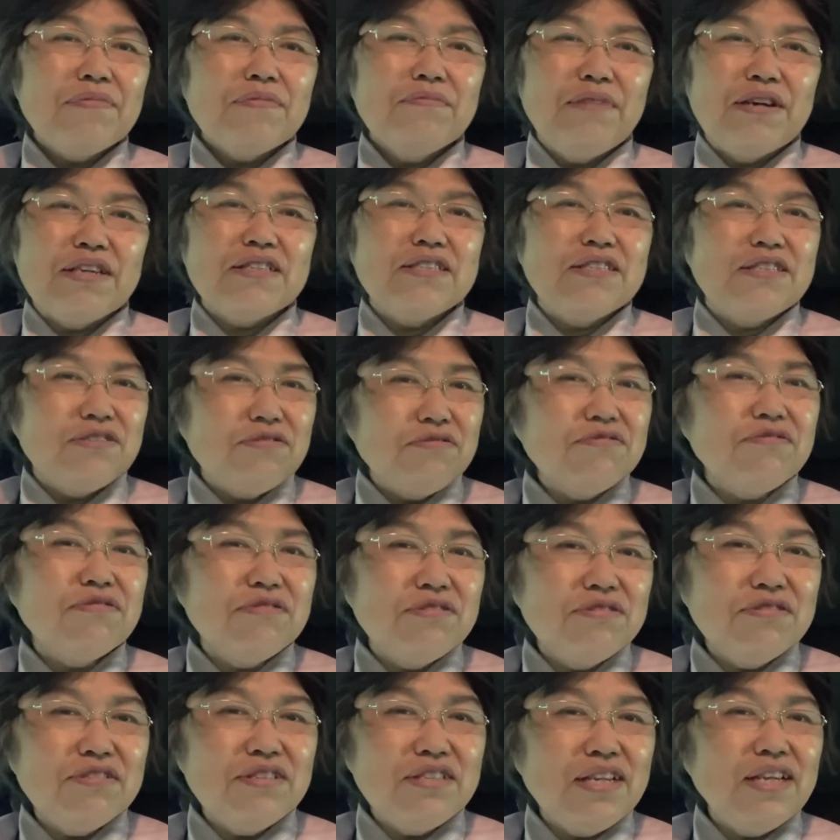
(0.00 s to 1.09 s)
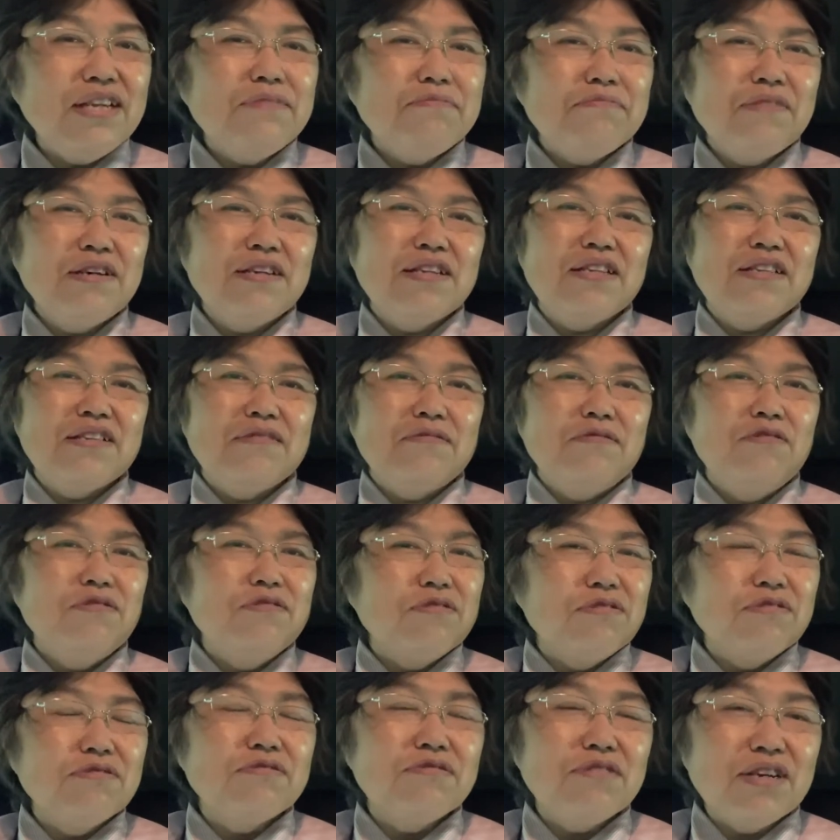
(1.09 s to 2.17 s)
まあ、仕事中にね、まあ、同
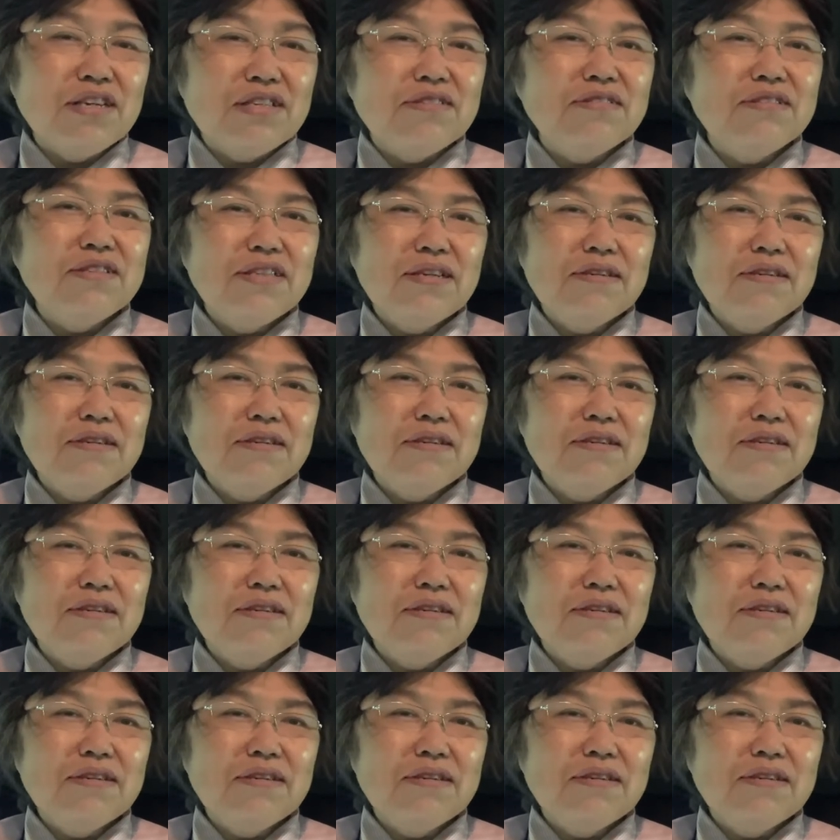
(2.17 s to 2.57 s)
僚とかそういっ